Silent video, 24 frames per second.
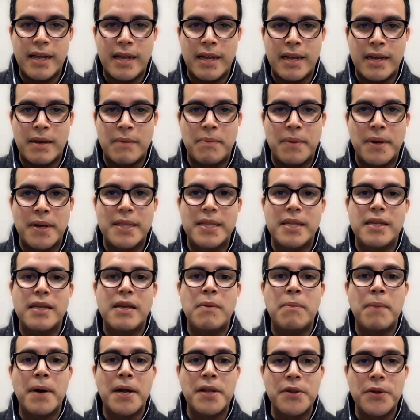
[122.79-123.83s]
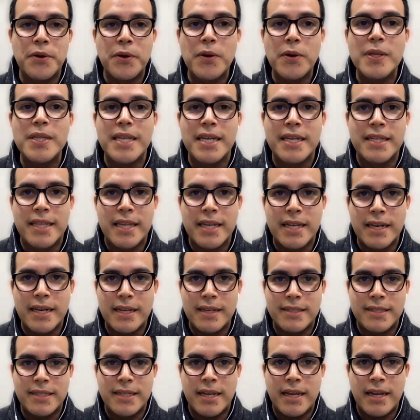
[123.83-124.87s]
la parte de español de esta
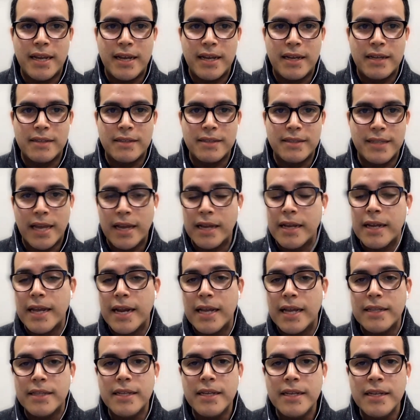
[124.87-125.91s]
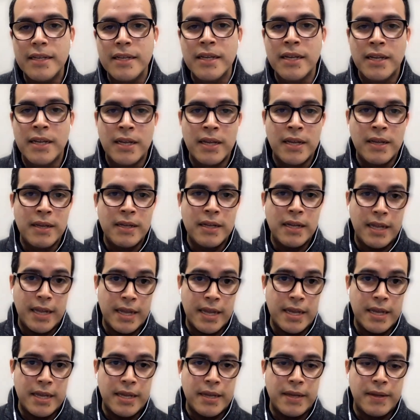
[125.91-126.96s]
iglesia tan grande
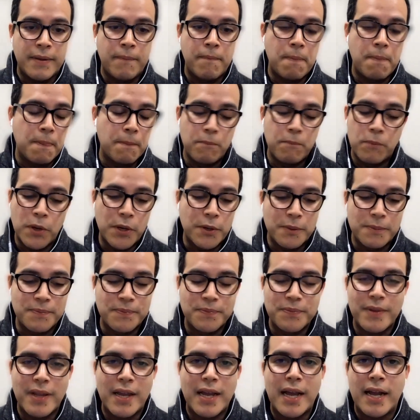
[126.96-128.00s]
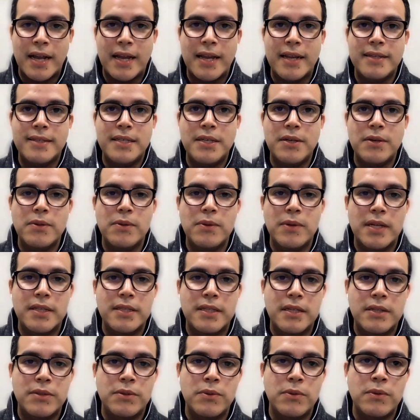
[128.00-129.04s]
que, bueno, ha crecido
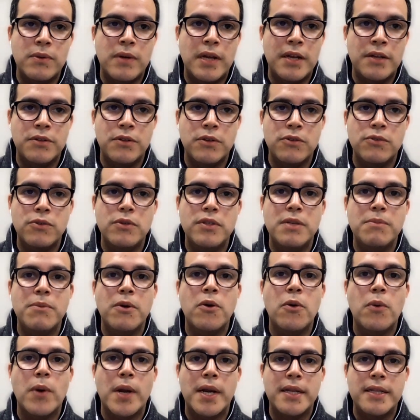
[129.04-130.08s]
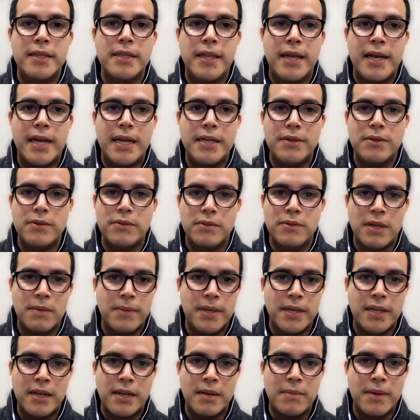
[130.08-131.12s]
durante estos últimos 40 años de una
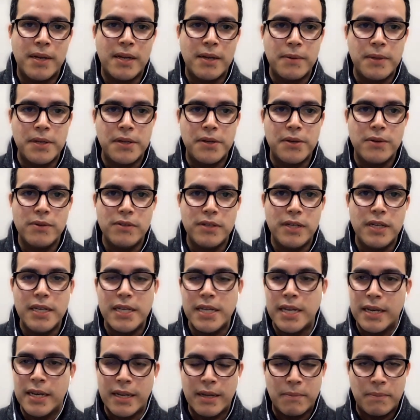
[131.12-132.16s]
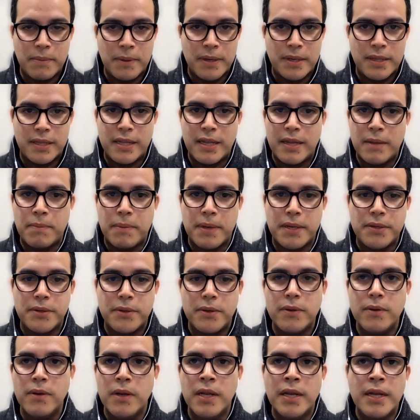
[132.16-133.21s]
manera maravillosa y en la parte de
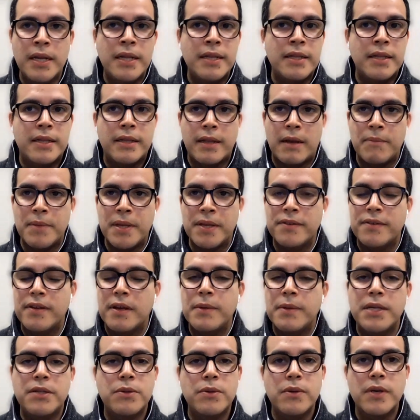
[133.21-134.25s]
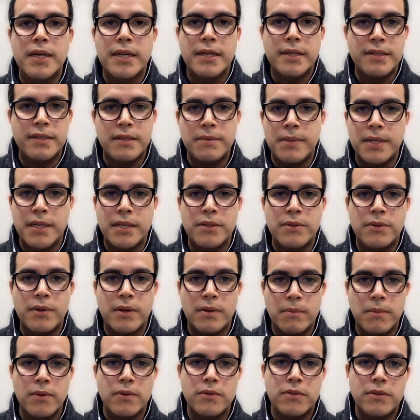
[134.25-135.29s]
español también se ha visto un crecimiento
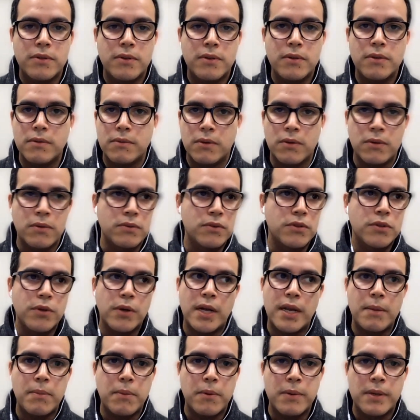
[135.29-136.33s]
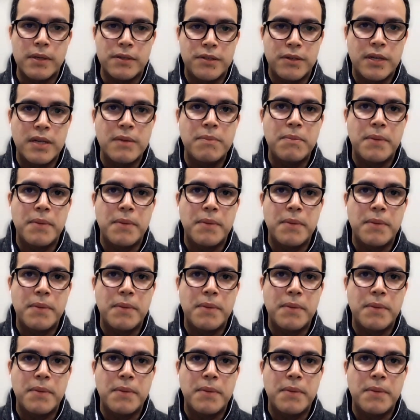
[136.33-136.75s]
hermoso con toda la población